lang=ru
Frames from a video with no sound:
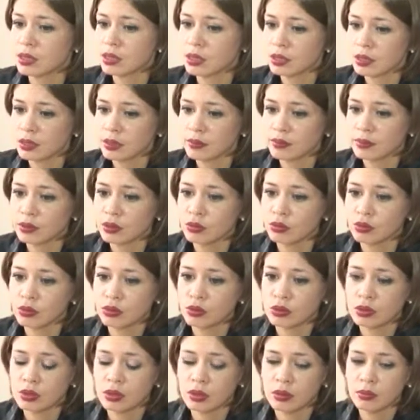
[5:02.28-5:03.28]
этого, то
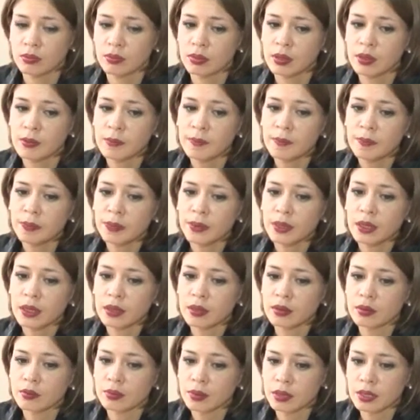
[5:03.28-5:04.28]
есть как бы
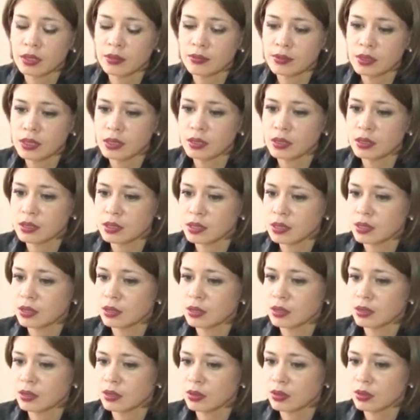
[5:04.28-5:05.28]
продавцы
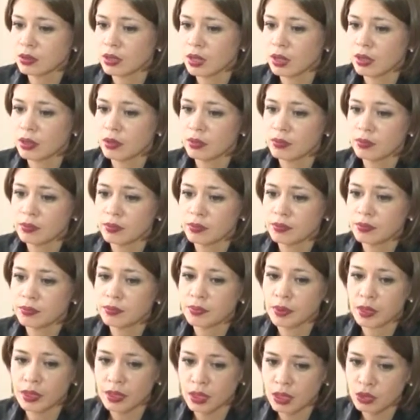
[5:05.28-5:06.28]
нацелены на
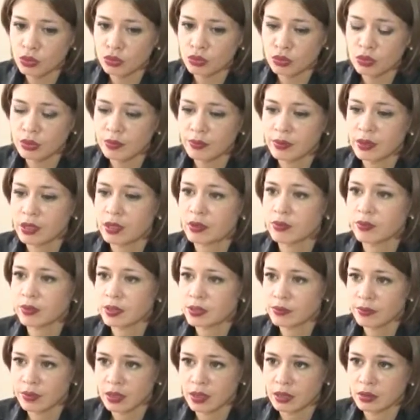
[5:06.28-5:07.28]
продажу товара,
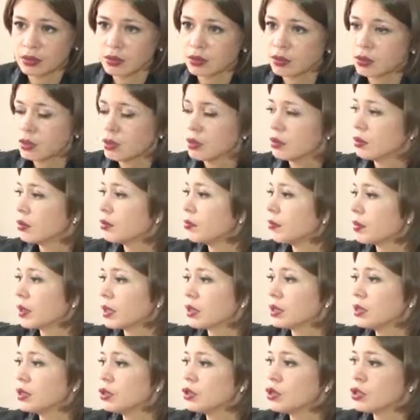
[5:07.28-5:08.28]
возврат
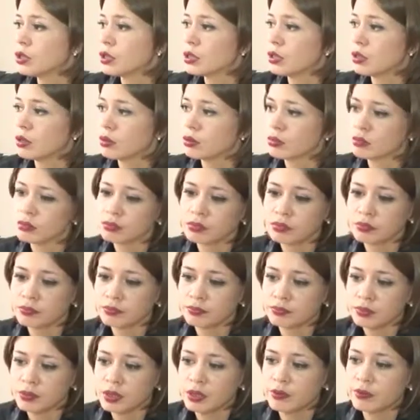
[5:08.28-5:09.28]
практически
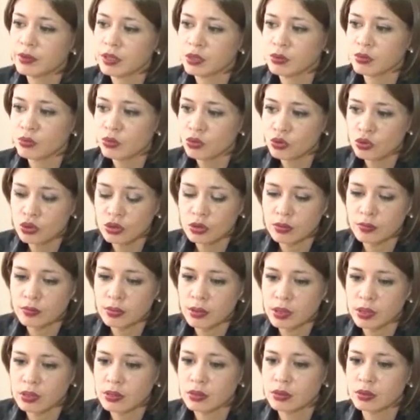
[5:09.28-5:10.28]
невозможен
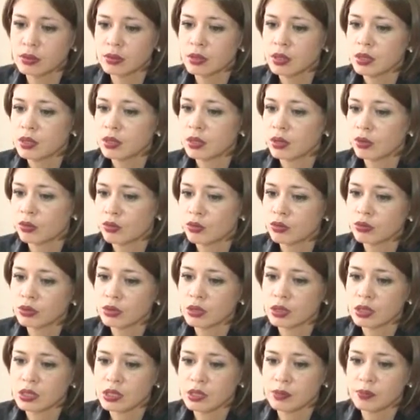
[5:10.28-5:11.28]
без
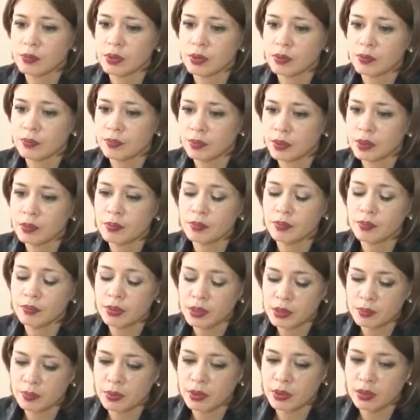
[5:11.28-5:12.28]
какого-то
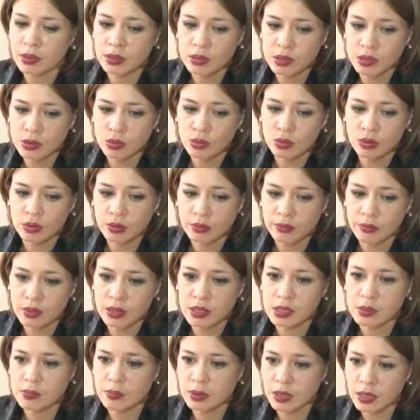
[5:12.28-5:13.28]
без претензионного
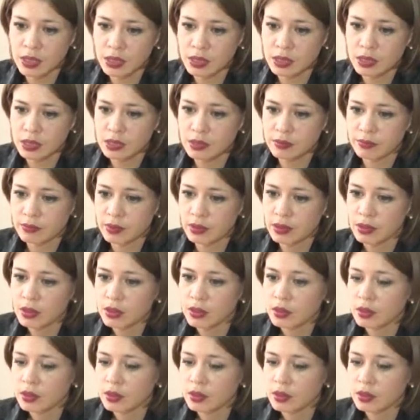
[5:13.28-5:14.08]
разбирательства.